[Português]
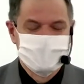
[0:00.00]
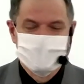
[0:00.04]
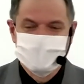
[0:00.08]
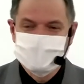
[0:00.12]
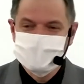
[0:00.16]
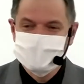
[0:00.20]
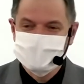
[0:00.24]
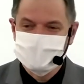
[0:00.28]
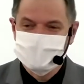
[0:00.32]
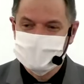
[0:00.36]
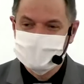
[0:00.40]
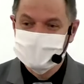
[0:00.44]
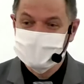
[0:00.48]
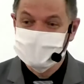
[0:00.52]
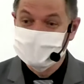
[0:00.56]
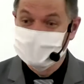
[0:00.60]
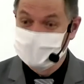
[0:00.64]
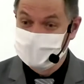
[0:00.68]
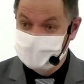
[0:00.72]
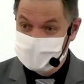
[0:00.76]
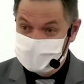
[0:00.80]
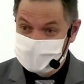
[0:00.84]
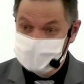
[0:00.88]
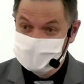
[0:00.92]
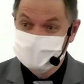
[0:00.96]
Mas
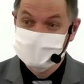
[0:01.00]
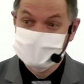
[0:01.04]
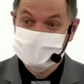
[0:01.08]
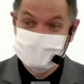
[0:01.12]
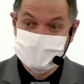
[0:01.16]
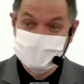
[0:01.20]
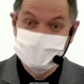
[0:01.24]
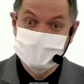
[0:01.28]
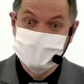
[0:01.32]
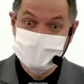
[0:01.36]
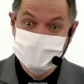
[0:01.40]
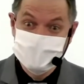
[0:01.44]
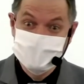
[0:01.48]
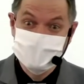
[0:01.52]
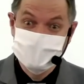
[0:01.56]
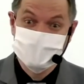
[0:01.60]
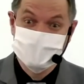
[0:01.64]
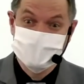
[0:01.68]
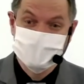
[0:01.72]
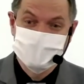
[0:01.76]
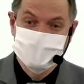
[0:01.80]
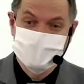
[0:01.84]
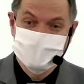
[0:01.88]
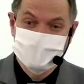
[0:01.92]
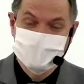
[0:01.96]
logo a seguir
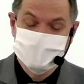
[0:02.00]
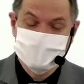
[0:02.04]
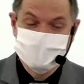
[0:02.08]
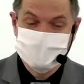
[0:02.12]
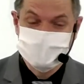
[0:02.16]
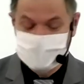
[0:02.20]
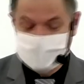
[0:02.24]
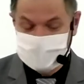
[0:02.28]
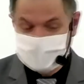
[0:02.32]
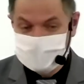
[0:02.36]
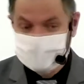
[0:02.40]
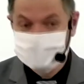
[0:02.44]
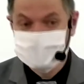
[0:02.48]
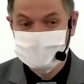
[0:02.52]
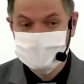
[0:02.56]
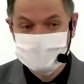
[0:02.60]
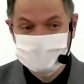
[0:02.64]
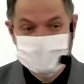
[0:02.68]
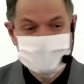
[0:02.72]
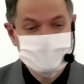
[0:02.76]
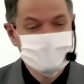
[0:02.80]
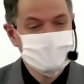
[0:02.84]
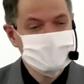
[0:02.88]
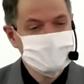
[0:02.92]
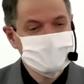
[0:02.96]
vieram as
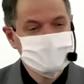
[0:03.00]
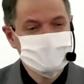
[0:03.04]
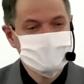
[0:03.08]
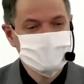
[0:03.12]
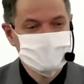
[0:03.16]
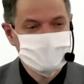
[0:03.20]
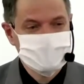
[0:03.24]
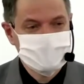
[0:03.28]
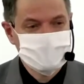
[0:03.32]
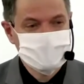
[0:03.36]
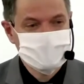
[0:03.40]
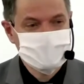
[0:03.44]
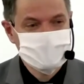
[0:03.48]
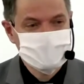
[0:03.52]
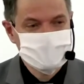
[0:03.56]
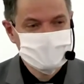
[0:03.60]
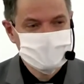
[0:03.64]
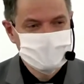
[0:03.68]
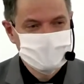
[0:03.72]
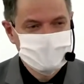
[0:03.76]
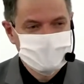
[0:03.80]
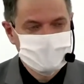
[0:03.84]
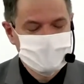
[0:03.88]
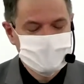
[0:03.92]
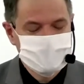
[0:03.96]
perseguições,
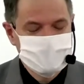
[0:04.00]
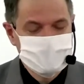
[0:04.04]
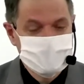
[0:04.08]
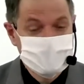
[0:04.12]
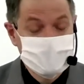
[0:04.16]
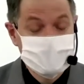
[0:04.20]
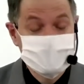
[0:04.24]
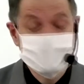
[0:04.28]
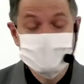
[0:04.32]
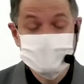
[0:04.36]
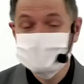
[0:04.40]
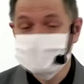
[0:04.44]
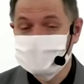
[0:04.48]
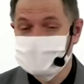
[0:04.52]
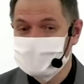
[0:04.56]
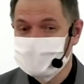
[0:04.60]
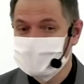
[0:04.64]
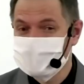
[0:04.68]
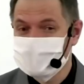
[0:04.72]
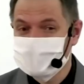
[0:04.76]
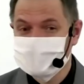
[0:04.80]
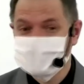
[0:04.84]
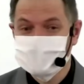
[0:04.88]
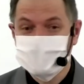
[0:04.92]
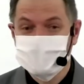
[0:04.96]
na lida
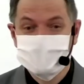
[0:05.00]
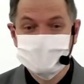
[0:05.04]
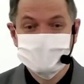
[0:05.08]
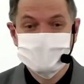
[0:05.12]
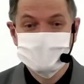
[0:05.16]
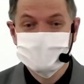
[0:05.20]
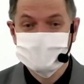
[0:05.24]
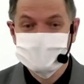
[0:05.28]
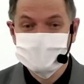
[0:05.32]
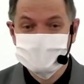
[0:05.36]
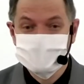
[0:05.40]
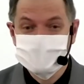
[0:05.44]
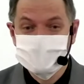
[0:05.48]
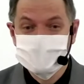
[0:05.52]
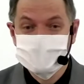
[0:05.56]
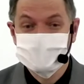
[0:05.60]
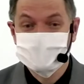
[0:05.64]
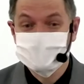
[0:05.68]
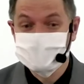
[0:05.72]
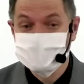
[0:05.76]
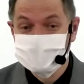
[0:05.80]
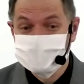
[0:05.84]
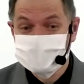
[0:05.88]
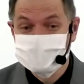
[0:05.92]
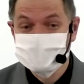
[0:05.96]
com a jovem
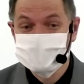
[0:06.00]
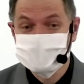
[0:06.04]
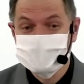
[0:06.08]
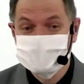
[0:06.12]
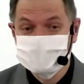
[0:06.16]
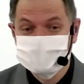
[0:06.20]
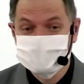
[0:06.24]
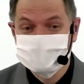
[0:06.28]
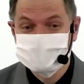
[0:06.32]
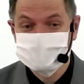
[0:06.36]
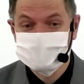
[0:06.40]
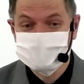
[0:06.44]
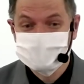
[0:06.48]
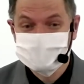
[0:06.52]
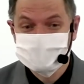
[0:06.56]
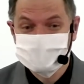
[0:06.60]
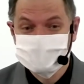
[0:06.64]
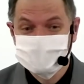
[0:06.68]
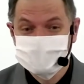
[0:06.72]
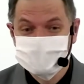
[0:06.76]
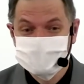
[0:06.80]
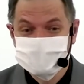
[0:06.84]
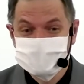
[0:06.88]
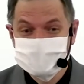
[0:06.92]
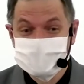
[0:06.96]
adivinhadora,
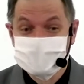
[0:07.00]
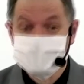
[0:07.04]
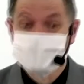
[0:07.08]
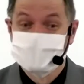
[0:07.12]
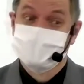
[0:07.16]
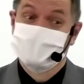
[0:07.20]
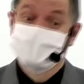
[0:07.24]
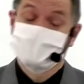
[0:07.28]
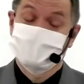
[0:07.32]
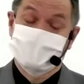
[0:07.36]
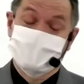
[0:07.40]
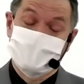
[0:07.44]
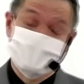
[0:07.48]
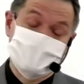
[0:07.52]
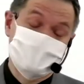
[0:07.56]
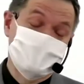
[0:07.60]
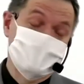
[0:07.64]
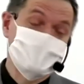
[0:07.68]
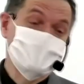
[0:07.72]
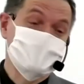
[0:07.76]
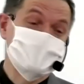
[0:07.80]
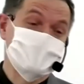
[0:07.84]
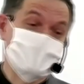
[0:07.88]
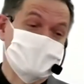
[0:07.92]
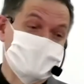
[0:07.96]
na
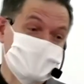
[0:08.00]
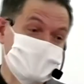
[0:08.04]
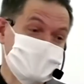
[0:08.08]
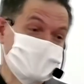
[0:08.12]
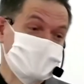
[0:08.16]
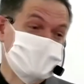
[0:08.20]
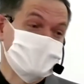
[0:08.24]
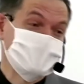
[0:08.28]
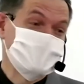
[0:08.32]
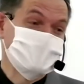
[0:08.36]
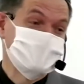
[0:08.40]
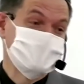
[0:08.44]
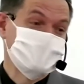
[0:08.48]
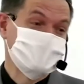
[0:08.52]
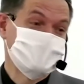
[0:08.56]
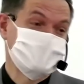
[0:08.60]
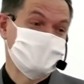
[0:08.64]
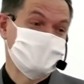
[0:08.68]
prisão.